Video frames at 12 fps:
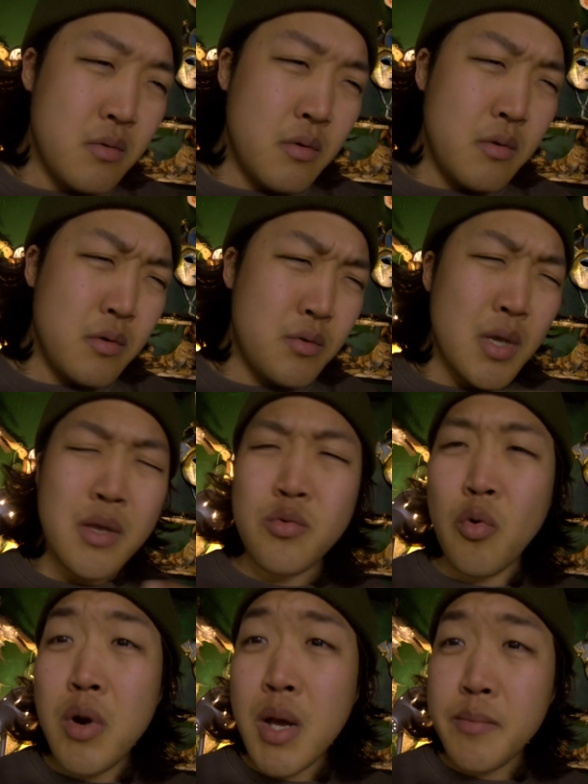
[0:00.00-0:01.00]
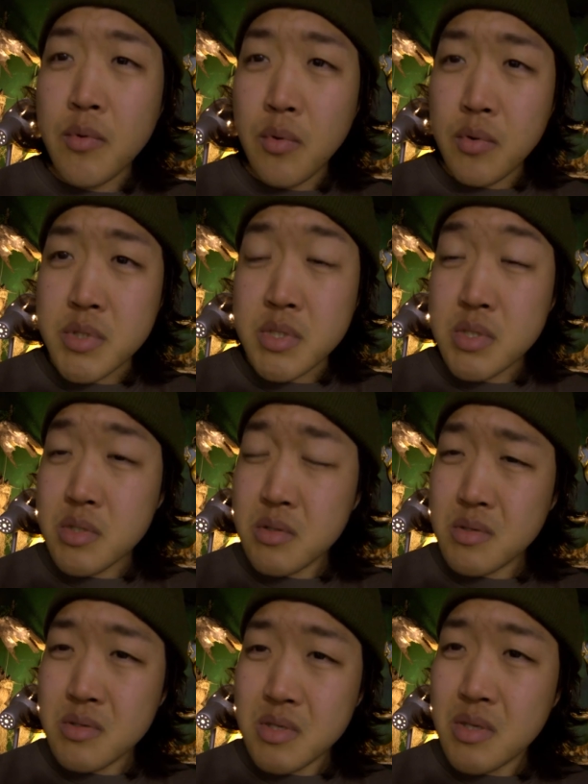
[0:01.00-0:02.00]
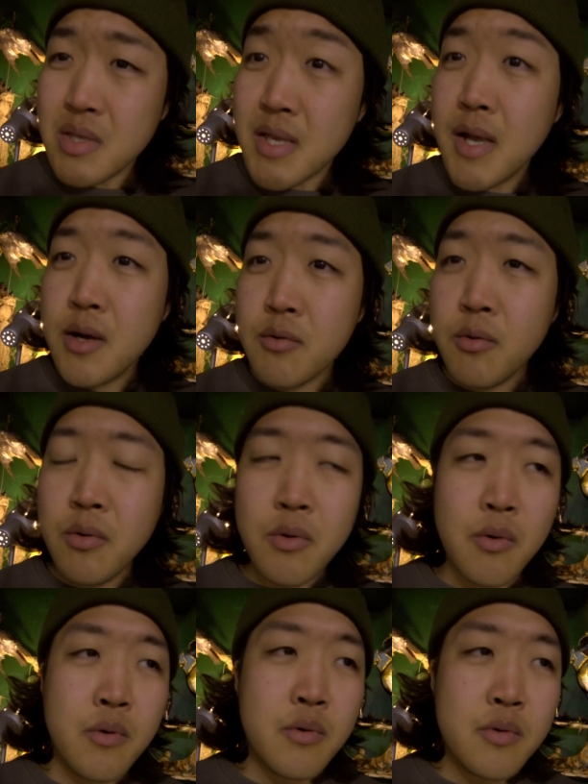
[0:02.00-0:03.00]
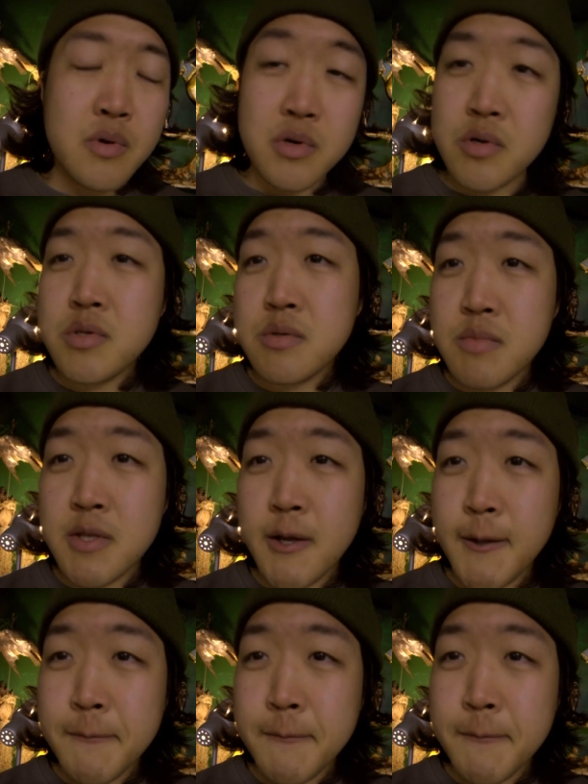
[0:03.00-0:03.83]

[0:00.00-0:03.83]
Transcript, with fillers: 어, 되게 놀랍고 시, 신기하고 그렇습니다.